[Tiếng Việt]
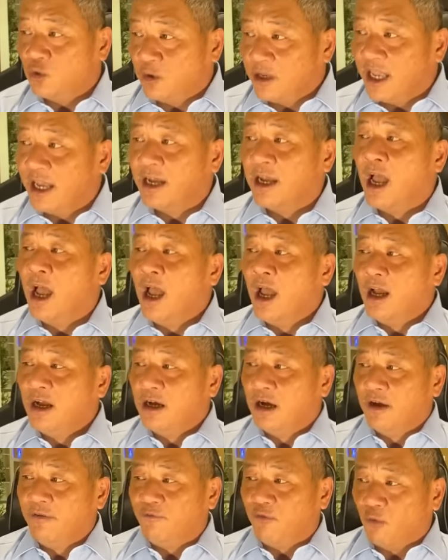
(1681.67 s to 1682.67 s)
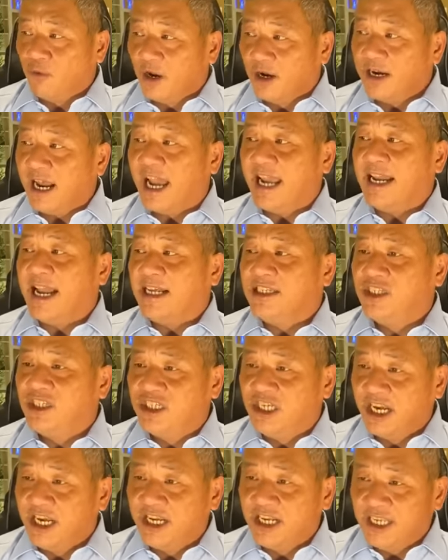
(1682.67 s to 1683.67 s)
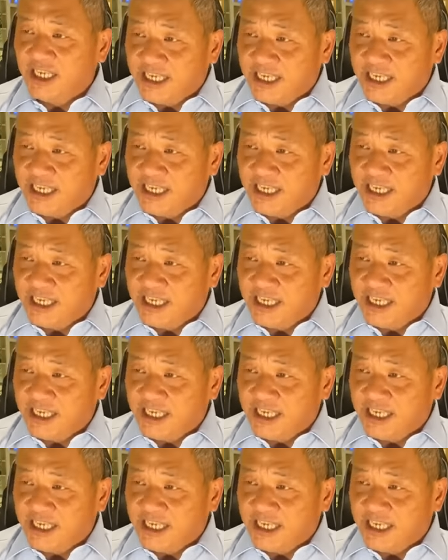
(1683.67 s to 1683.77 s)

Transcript: Tuy nhiên, người phụ nữ này là Trinh